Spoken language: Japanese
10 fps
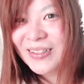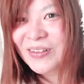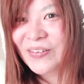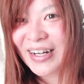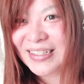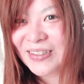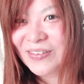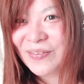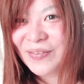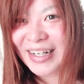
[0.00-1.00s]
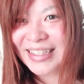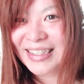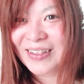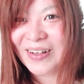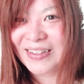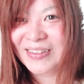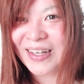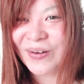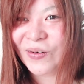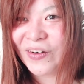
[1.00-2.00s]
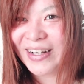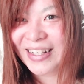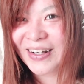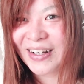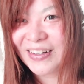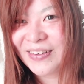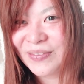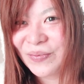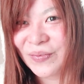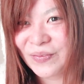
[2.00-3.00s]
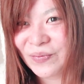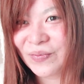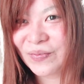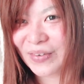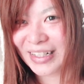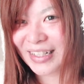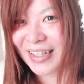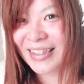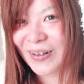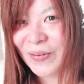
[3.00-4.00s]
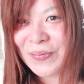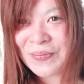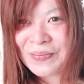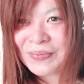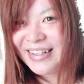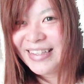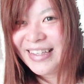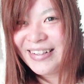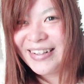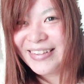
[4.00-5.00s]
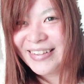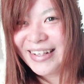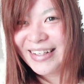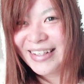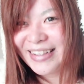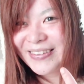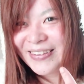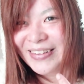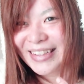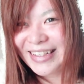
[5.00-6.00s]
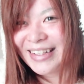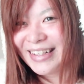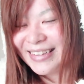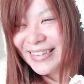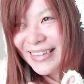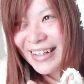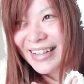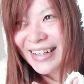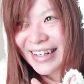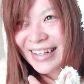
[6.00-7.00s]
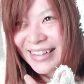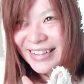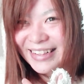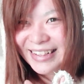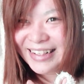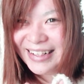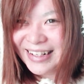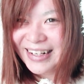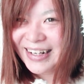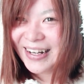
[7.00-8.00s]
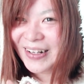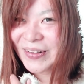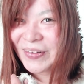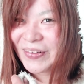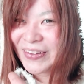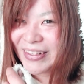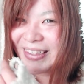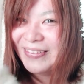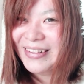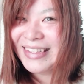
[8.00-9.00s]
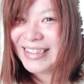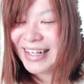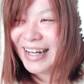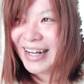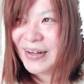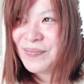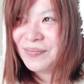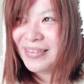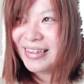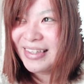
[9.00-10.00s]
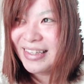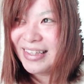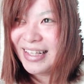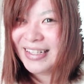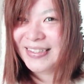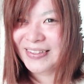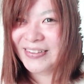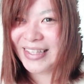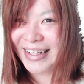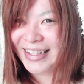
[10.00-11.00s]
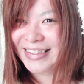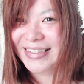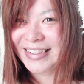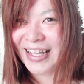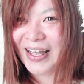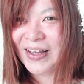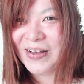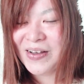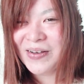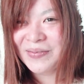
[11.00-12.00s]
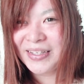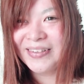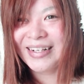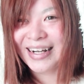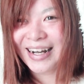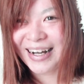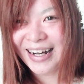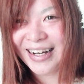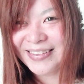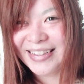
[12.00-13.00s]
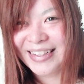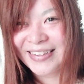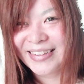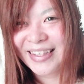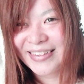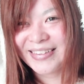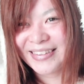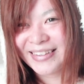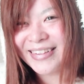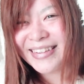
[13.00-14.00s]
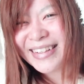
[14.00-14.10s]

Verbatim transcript: ドのファーストワンマン行ったとかいう結構コアな、うん、バンギャルだったのディラン・グレー行く時にえなんかあの友達がナース2人ナースしてミノーラが白衣着るっていう